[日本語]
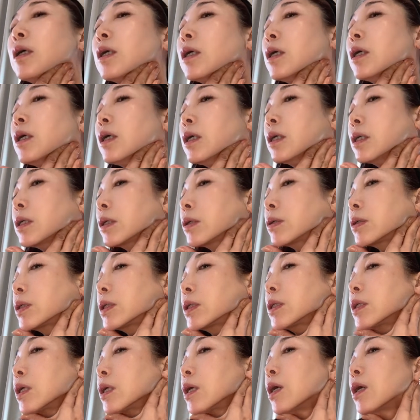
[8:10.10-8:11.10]
はい寄
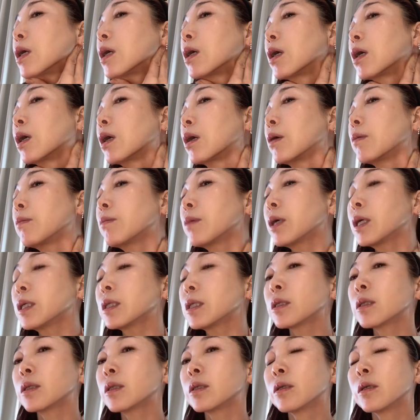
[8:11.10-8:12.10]
せま
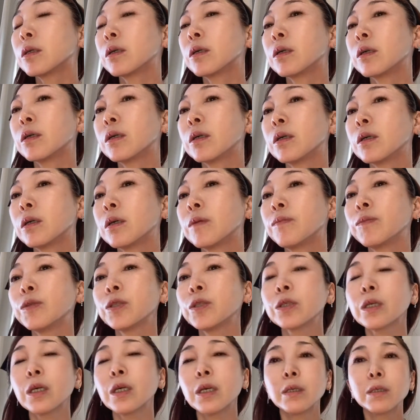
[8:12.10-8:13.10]
す
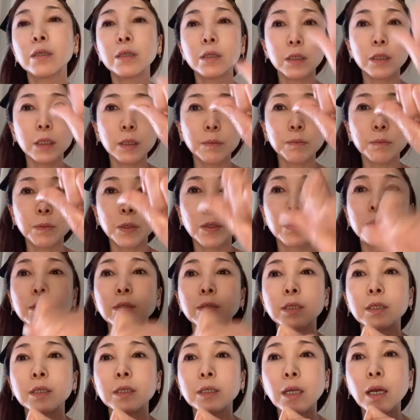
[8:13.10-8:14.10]
次ジップロック
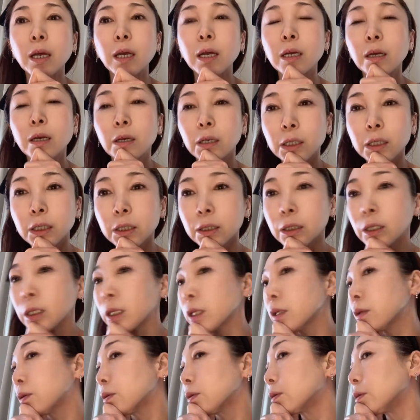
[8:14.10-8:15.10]
にしてしっか
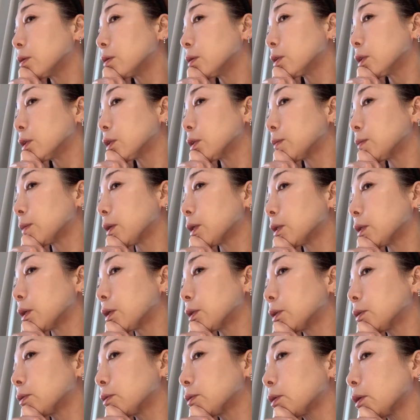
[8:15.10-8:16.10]
りとつまん
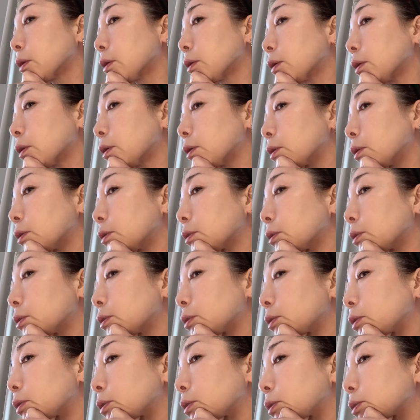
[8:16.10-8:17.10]
だ状態から
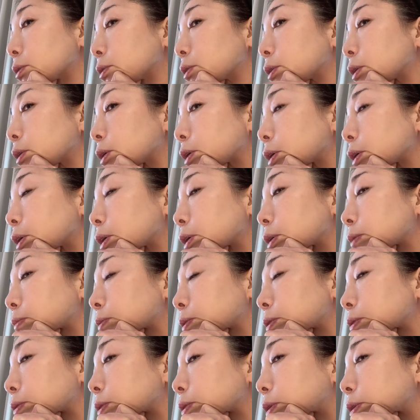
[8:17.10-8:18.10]
全
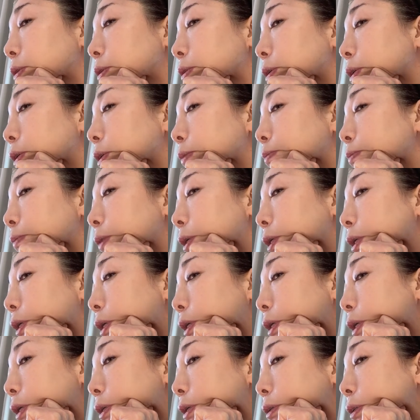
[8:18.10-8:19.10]
部のお肉を引っ張り
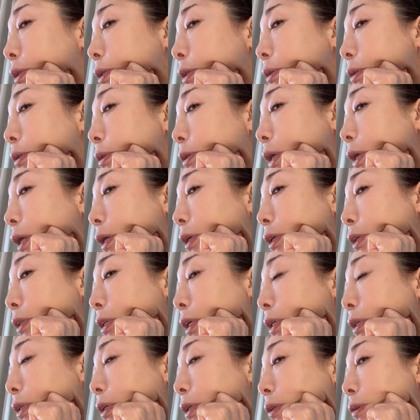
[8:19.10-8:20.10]
上げる状態
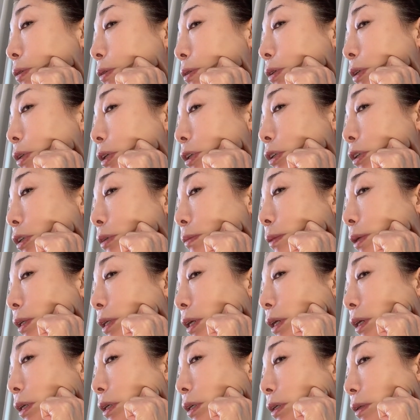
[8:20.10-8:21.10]
絶対途中で緩め
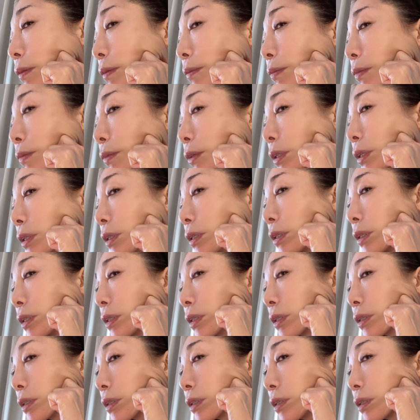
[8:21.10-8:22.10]
ない
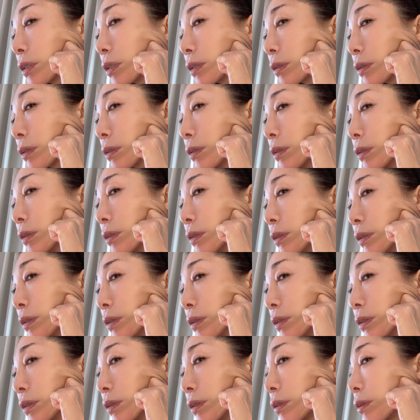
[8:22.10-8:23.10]
しっかりと
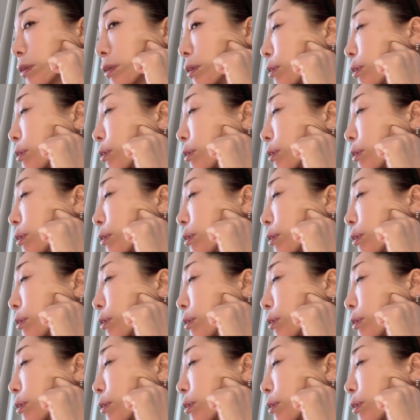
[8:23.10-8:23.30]
こ